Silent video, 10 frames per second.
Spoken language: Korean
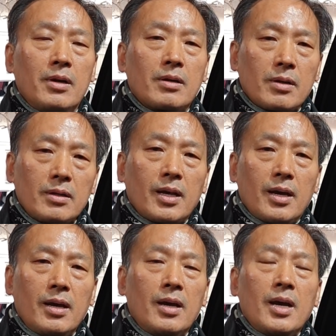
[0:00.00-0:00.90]

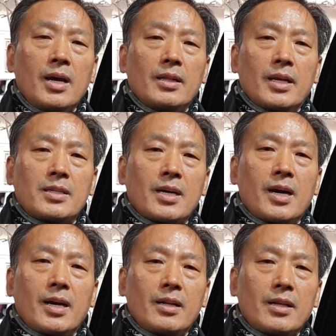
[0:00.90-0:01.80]
그런데 내
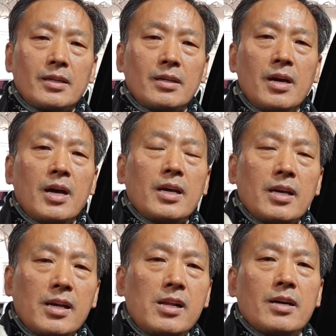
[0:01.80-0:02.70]
차가 예를 들어서
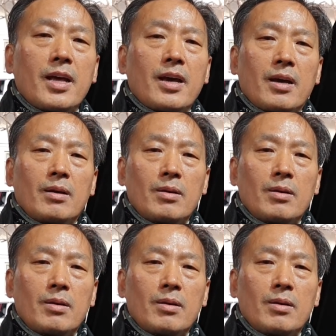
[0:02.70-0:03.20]
1년에